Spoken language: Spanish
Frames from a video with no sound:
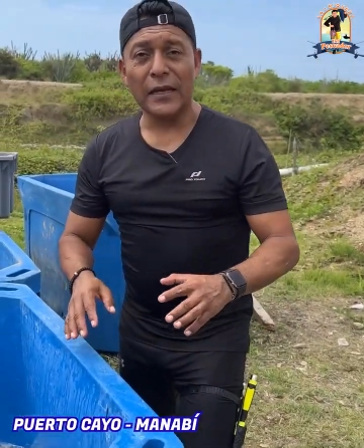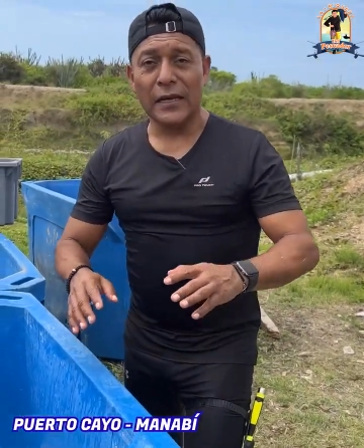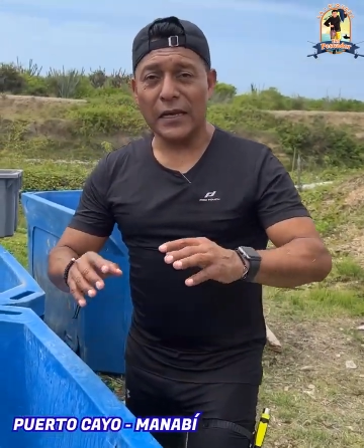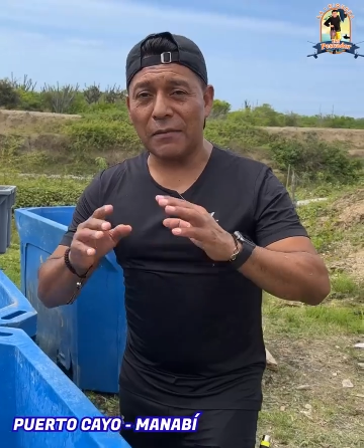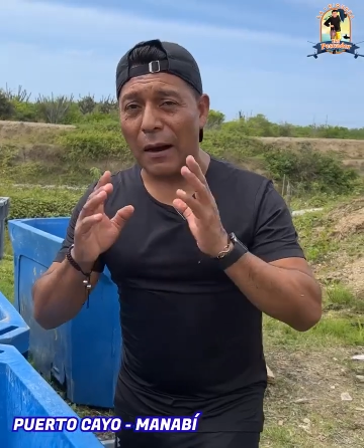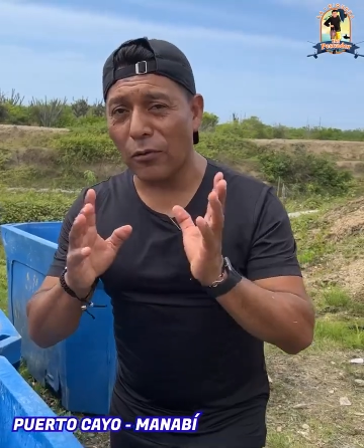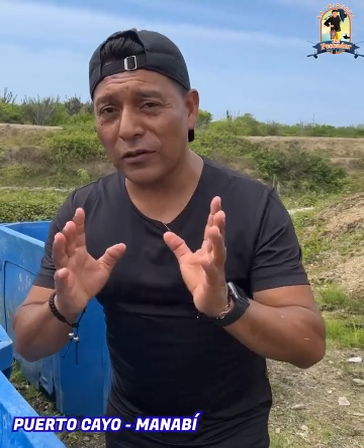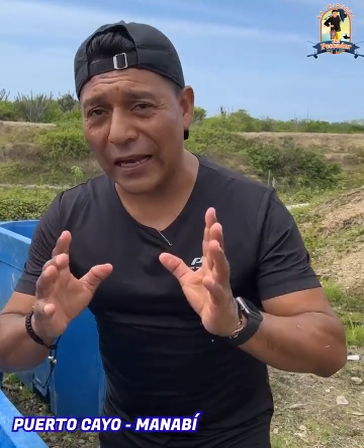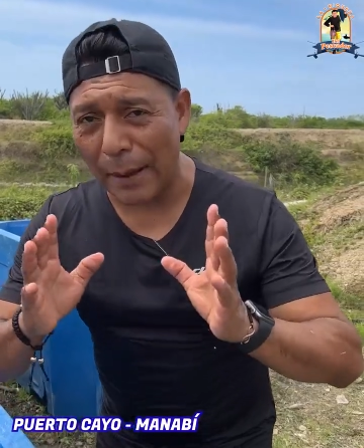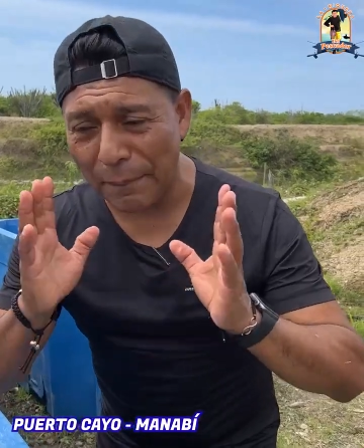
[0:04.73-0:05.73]
y vamos
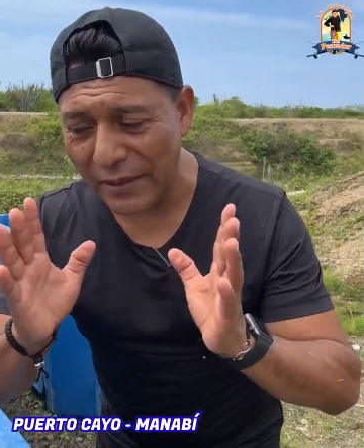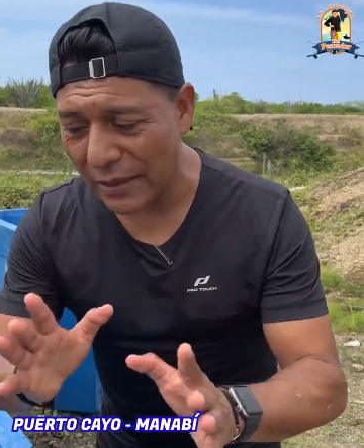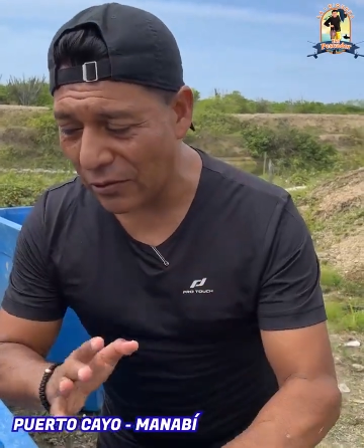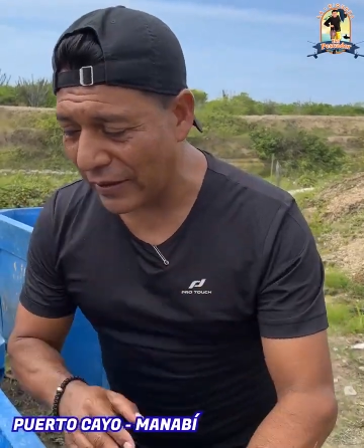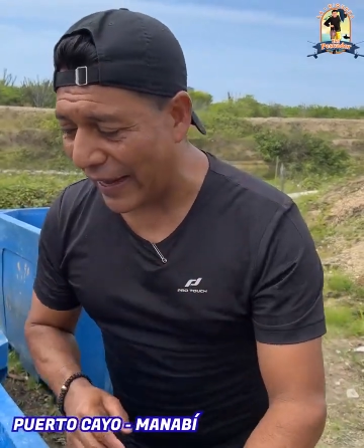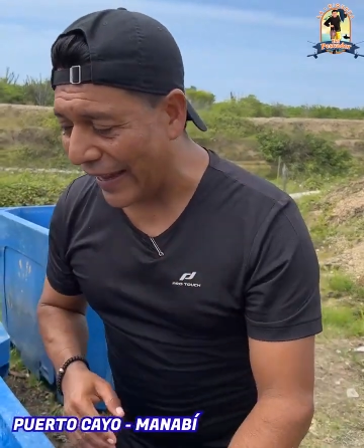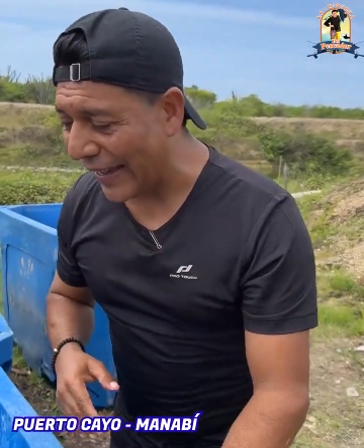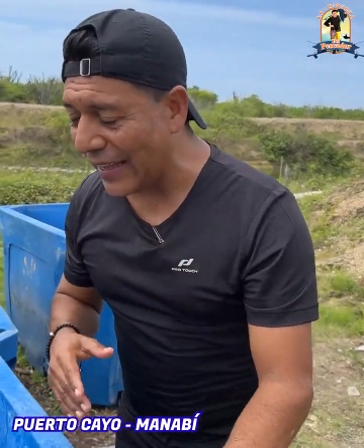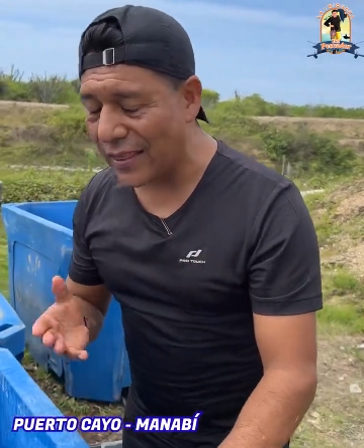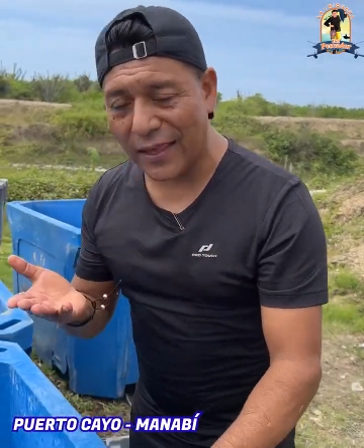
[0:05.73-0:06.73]
a pedido de la
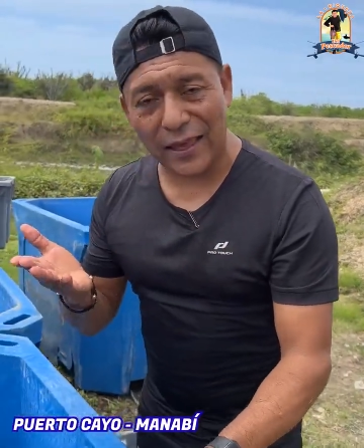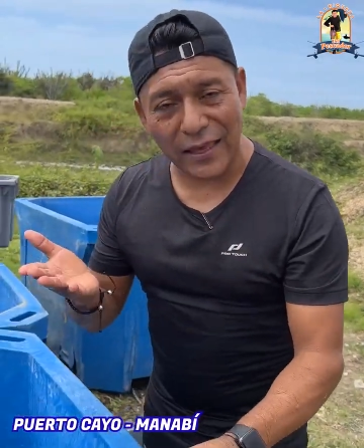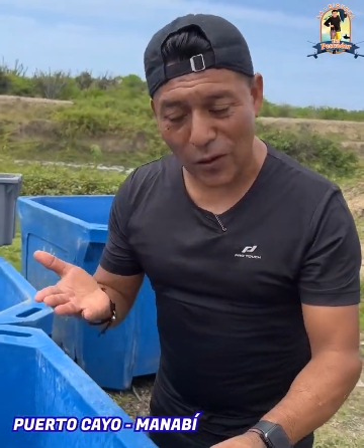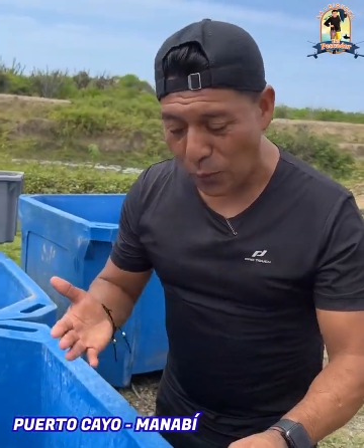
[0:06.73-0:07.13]
gente que quiere un